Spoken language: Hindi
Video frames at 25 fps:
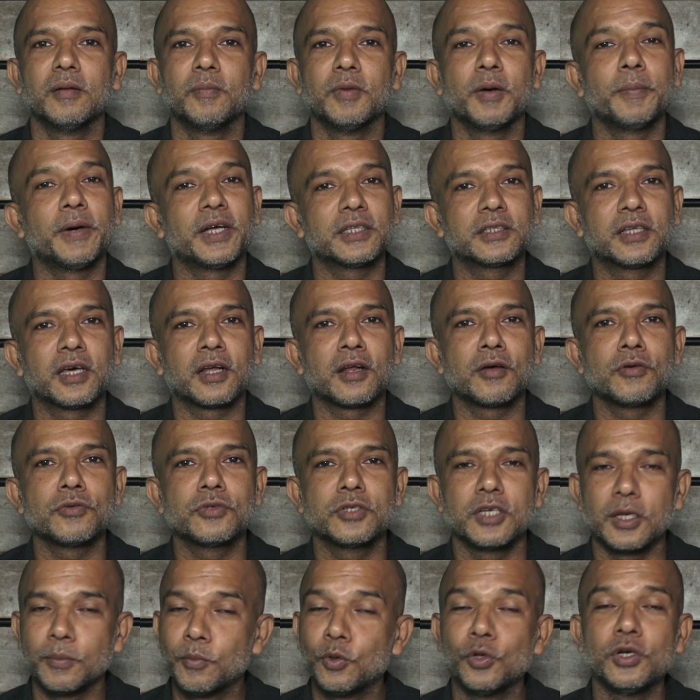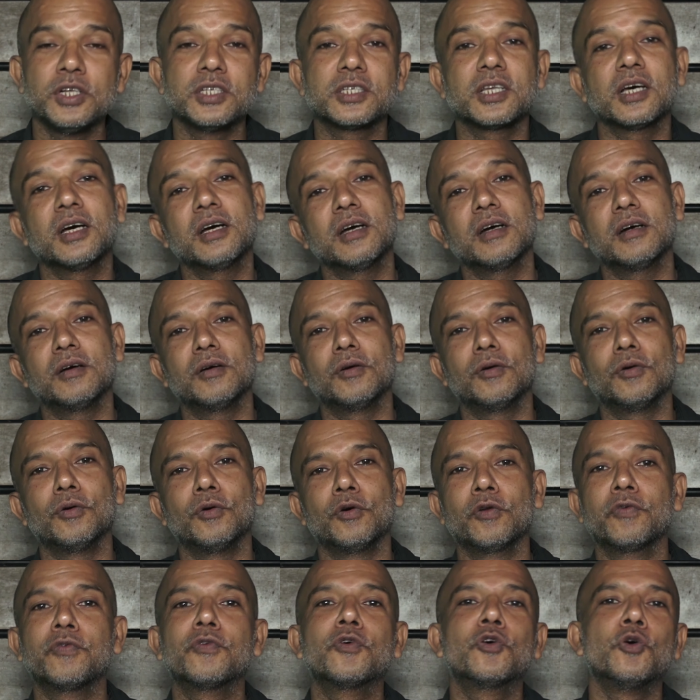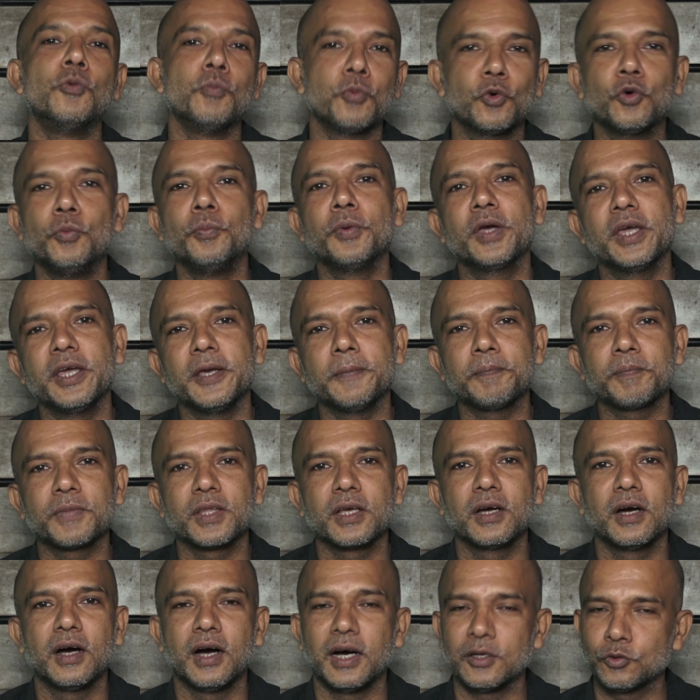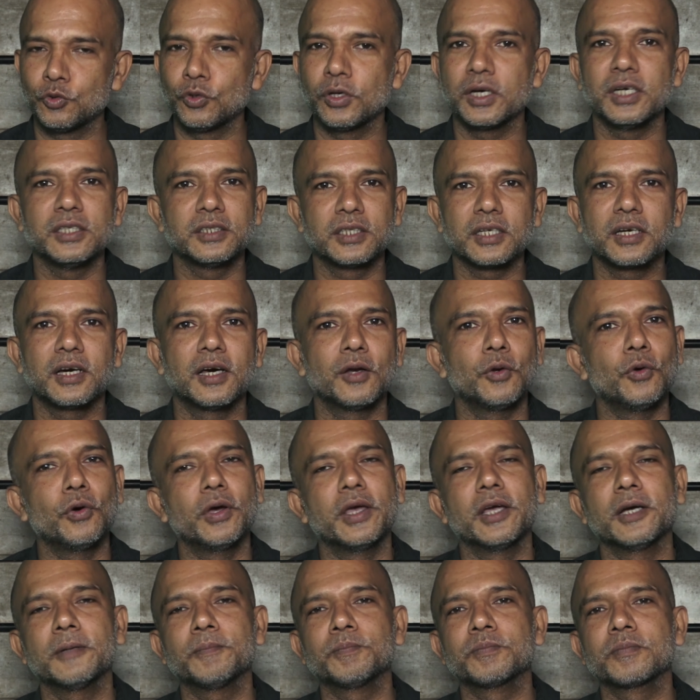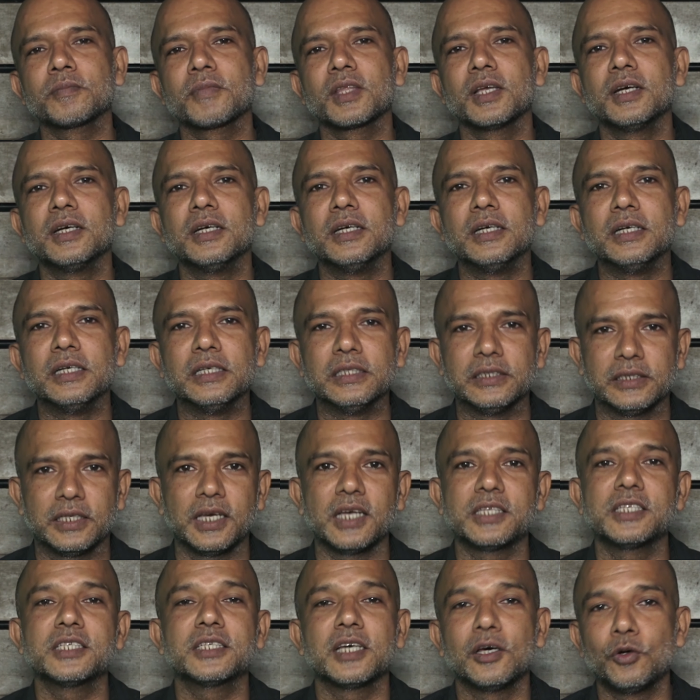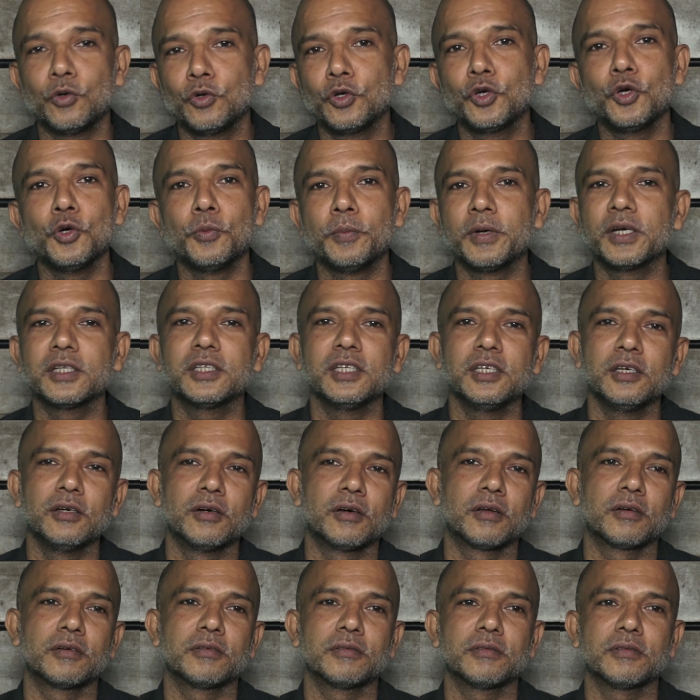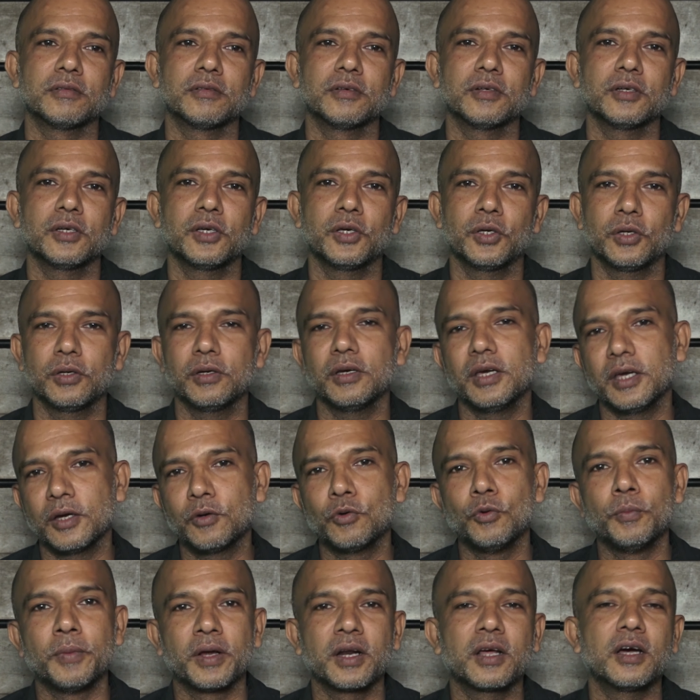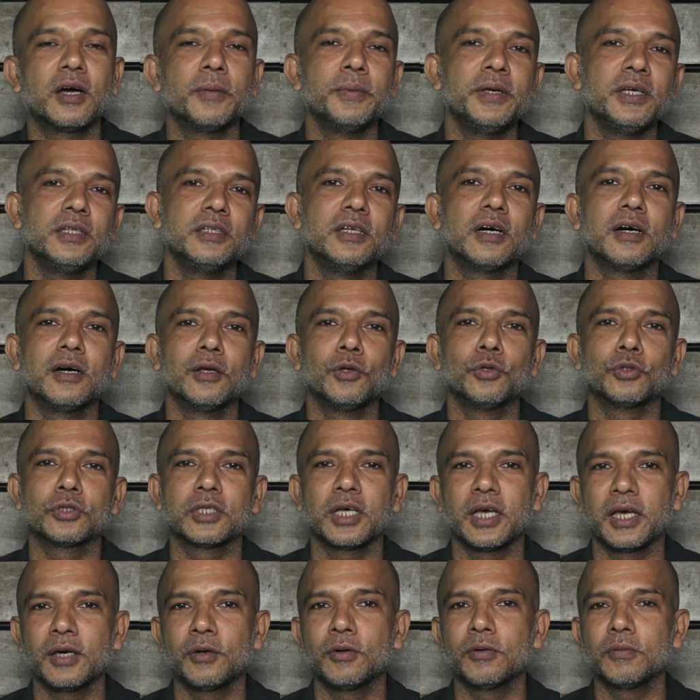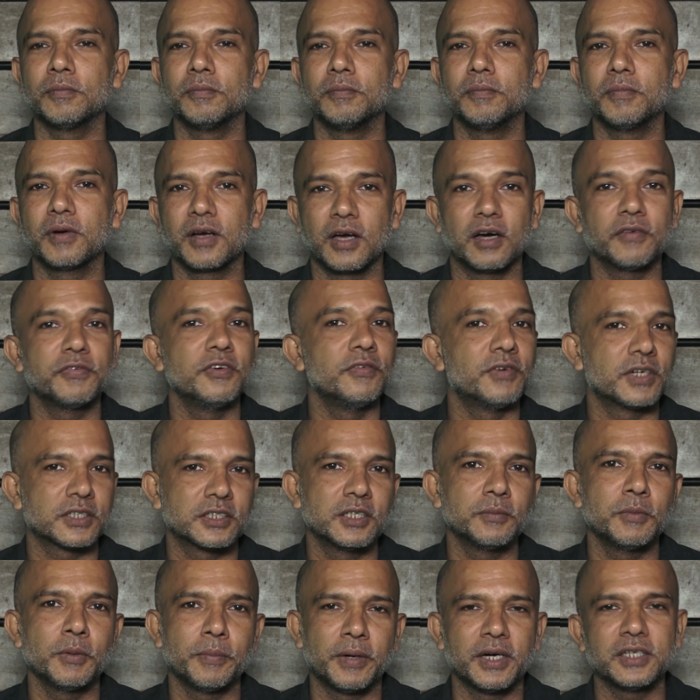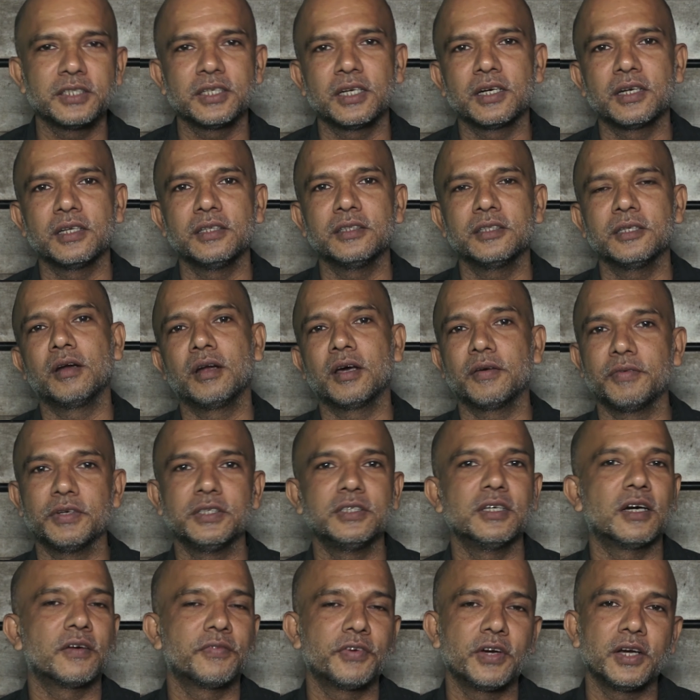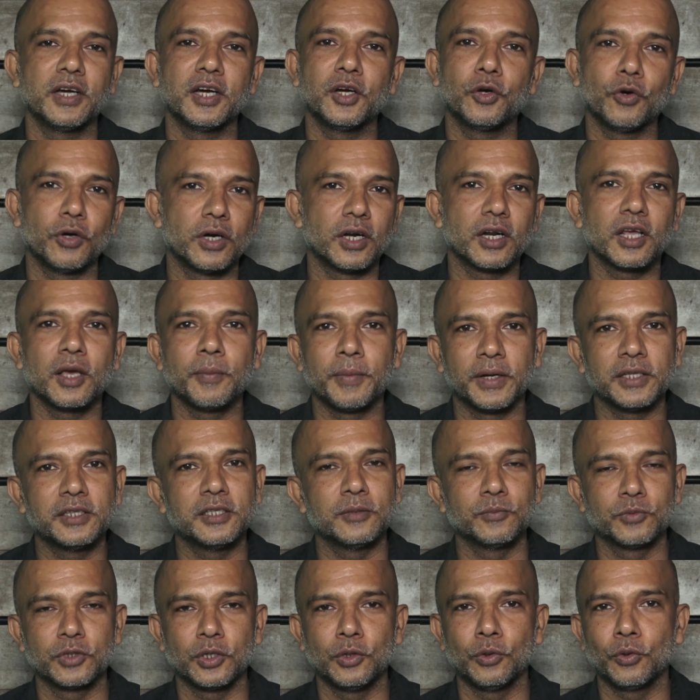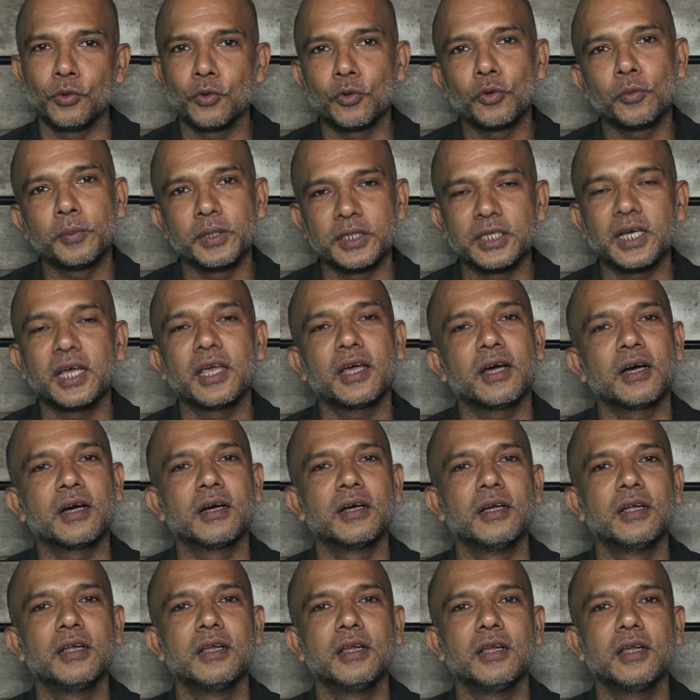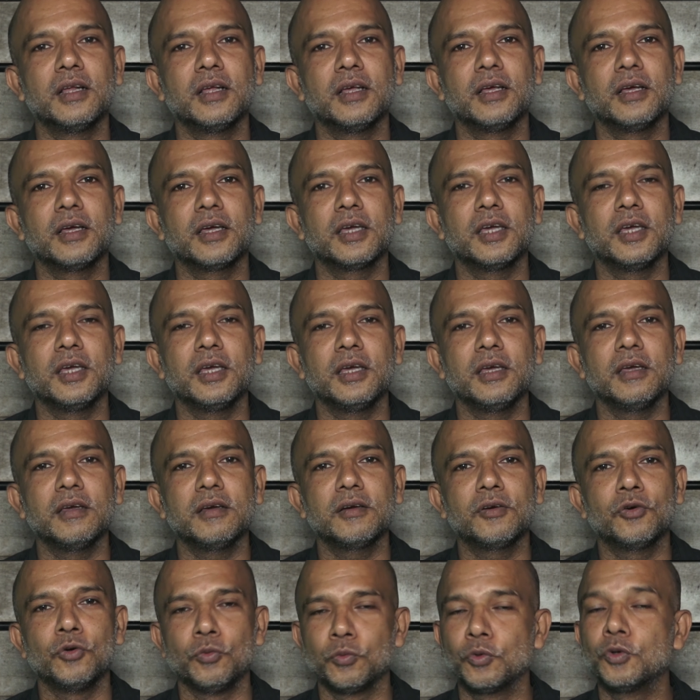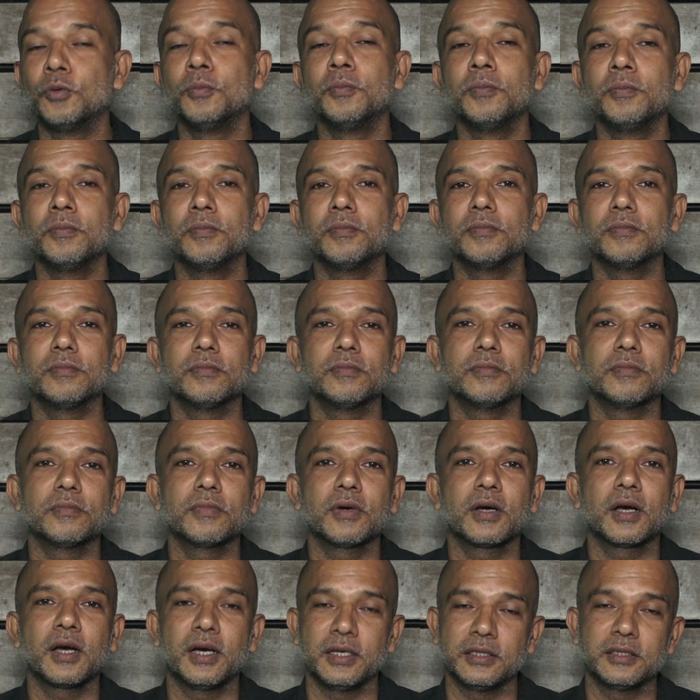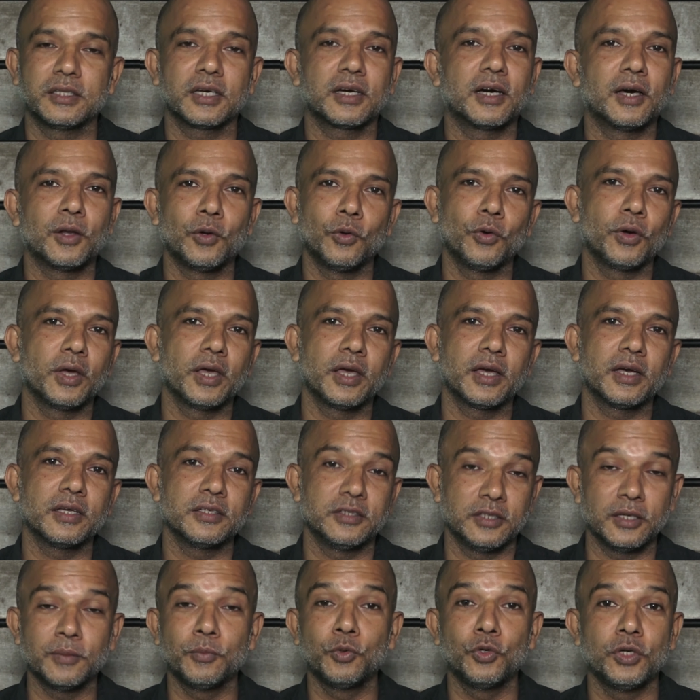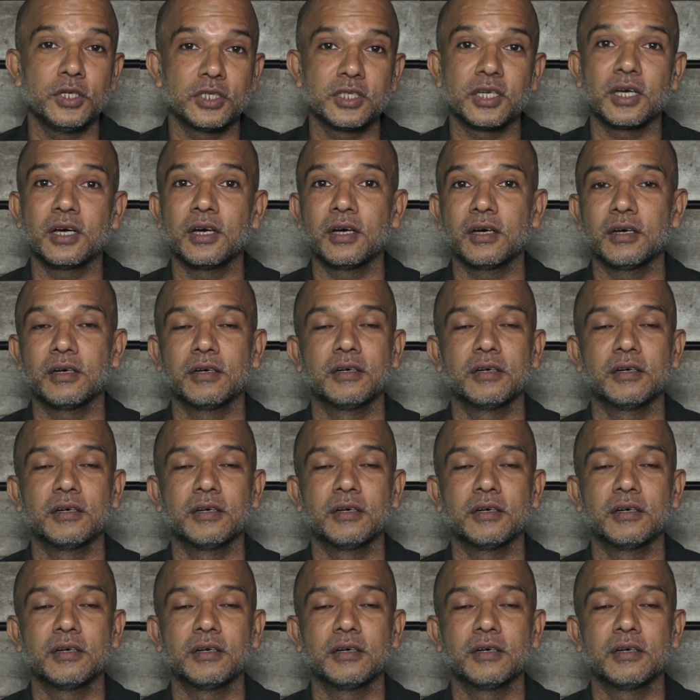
मैं बात कर रहा हूँ जेबुल निसा उर्फ कुमकुम की आज उनका इंतकाल हो गया छियासी साल उनकी उम्र थी और एक उम्र का भी दखल होता है वो काफ़ी वक्त से बीमार चल रही थी नावेद जाफरी ने ट्विटर के माध्यम से लोगों को बताया कि कुमकुम का इंतकाल हो गया है ज़ैबुलनसा